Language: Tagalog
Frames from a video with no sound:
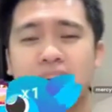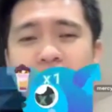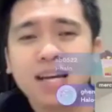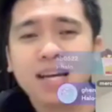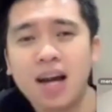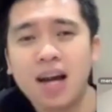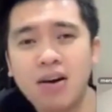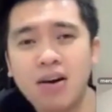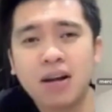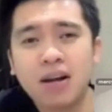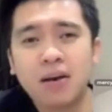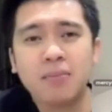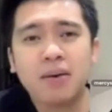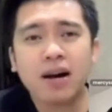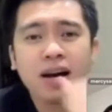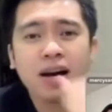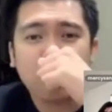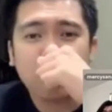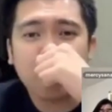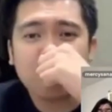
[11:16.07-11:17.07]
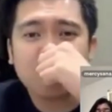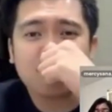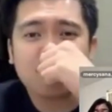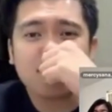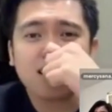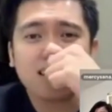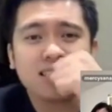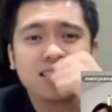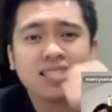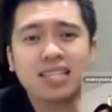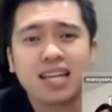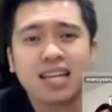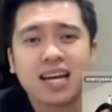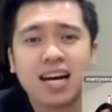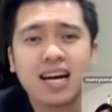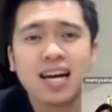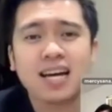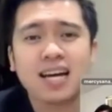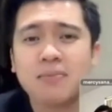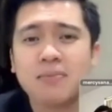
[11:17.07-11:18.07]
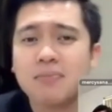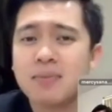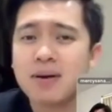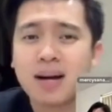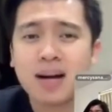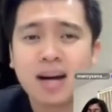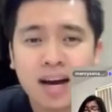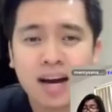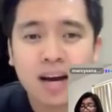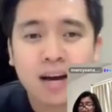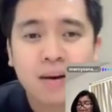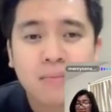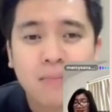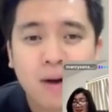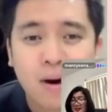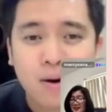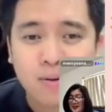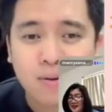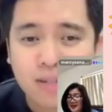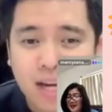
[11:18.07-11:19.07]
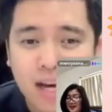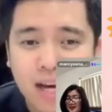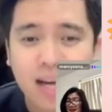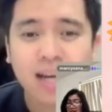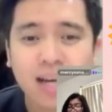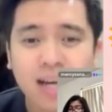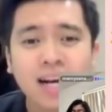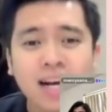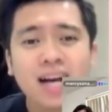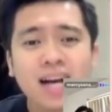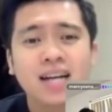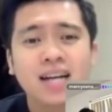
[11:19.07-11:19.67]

Ikaw na bang may sing sa ibabaw ng